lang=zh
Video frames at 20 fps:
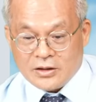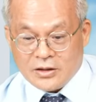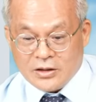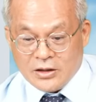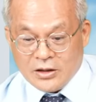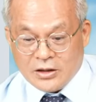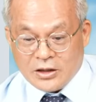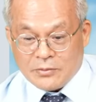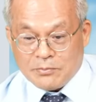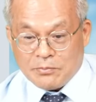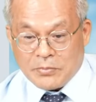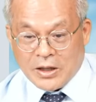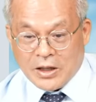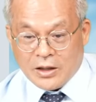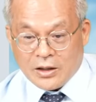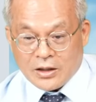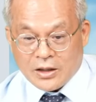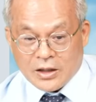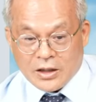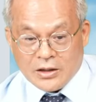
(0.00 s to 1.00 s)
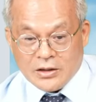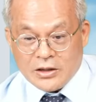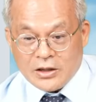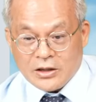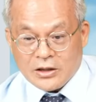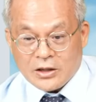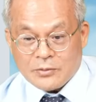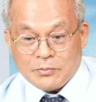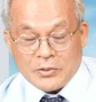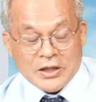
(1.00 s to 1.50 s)
一点八跟
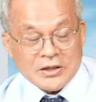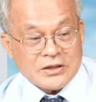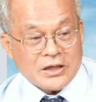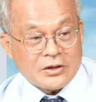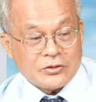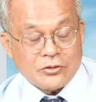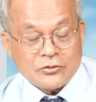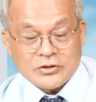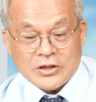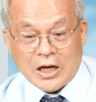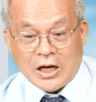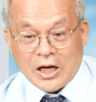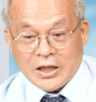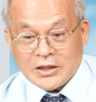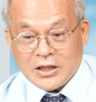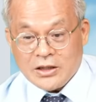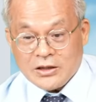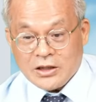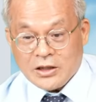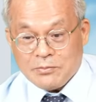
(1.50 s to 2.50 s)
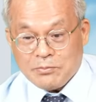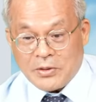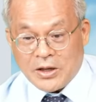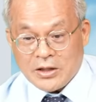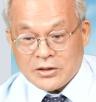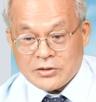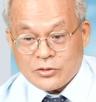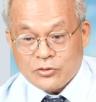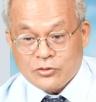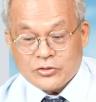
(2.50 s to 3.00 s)
零点八差多少啊？零点
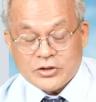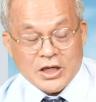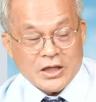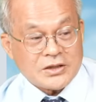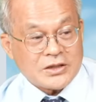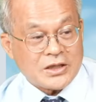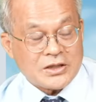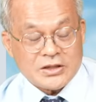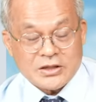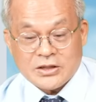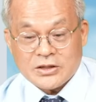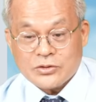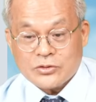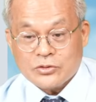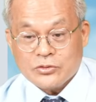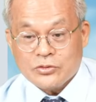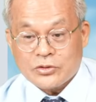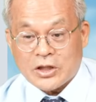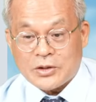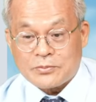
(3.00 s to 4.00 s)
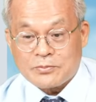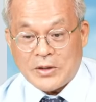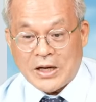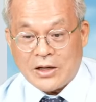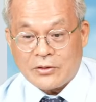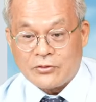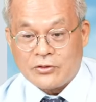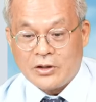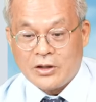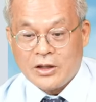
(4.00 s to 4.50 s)
八股价在四十五点
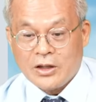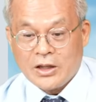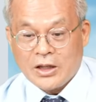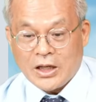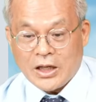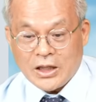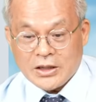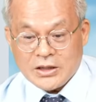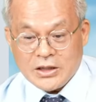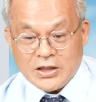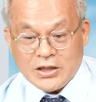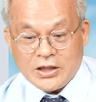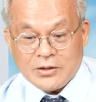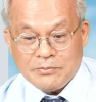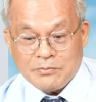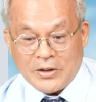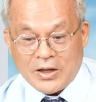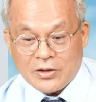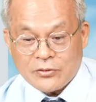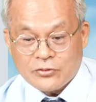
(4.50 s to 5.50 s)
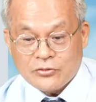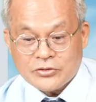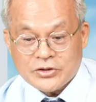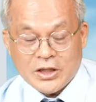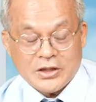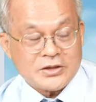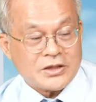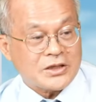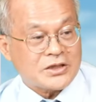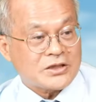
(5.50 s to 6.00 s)
八五啊，一点八股
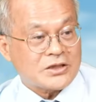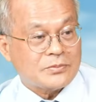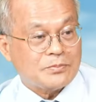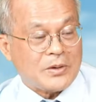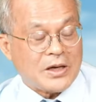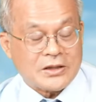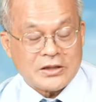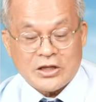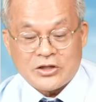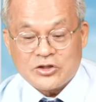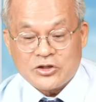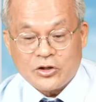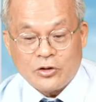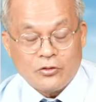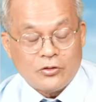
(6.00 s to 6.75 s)
价在十八点九